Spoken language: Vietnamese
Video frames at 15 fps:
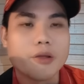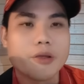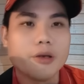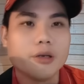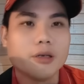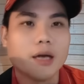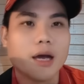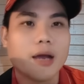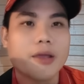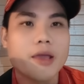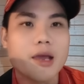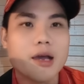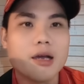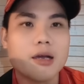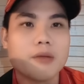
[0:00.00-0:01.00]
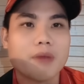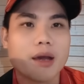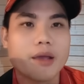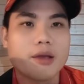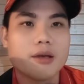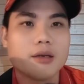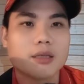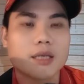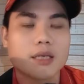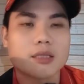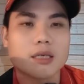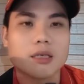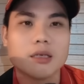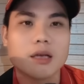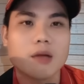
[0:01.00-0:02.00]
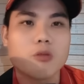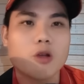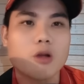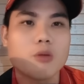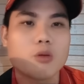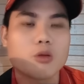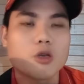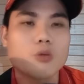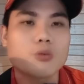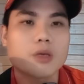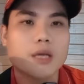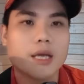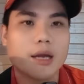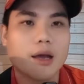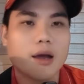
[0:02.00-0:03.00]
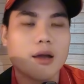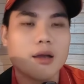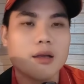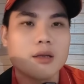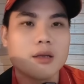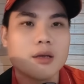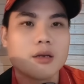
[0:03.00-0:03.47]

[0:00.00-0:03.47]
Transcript: vừa ở dơ mà vừa thật sự không có một chút gì đó